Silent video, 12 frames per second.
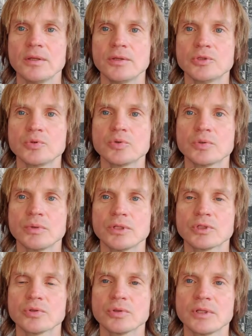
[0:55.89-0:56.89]
и
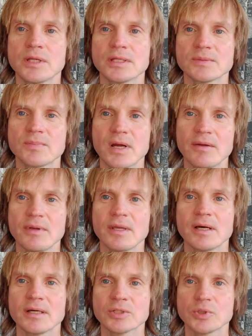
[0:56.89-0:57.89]
чувствовать, что для нас
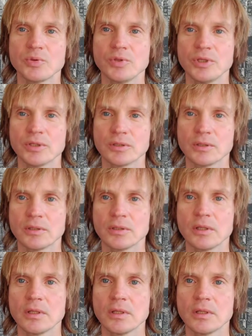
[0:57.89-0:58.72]
правильно, а что нет.